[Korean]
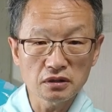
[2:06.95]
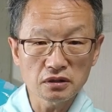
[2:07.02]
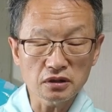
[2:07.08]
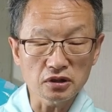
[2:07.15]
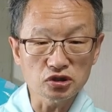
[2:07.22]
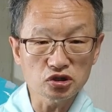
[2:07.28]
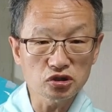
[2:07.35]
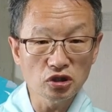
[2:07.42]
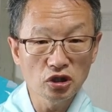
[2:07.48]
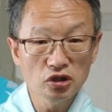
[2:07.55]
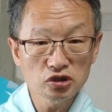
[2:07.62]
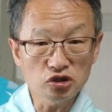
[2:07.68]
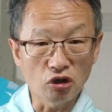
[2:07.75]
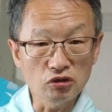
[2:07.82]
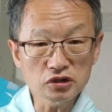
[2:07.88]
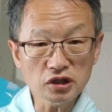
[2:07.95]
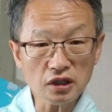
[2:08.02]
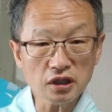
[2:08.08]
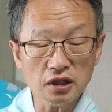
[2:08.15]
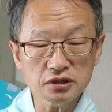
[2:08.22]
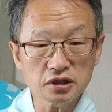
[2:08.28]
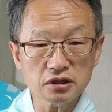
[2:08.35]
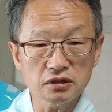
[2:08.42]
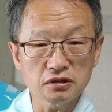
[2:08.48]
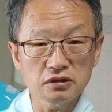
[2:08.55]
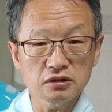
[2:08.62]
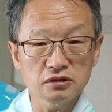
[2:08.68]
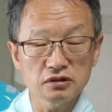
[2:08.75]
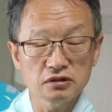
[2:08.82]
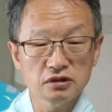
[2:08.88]
그러니까 정자까지
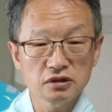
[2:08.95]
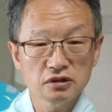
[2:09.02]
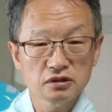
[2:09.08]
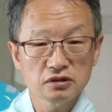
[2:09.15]
그